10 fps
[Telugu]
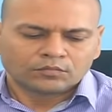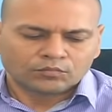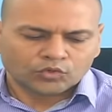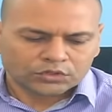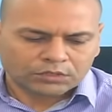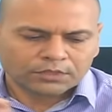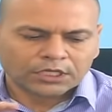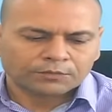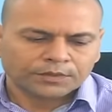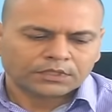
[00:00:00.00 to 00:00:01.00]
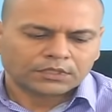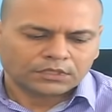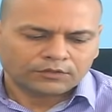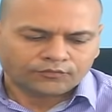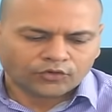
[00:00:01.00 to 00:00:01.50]
మొత్తం కలిపి
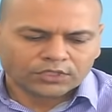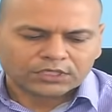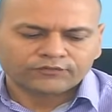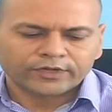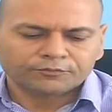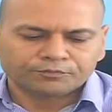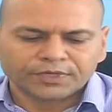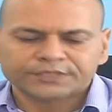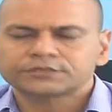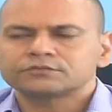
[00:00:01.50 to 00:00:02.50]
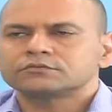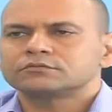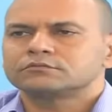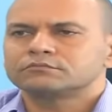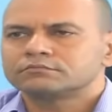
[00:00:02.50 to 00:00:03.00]
ఈ ఫార్టీ ప్లస్
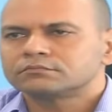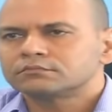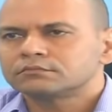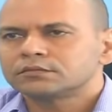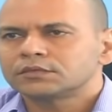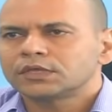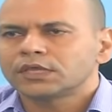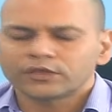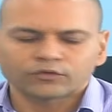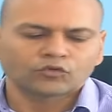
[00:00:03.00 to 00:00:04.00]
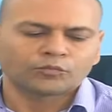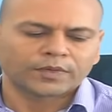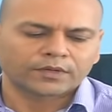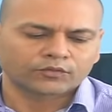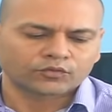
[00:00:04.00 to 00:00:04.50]
ఏజ్ గ్రూప్
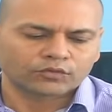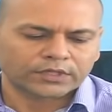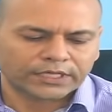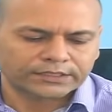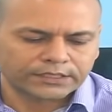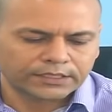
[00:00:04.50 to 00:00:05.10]
మనం చూసుకున్నట్లయితే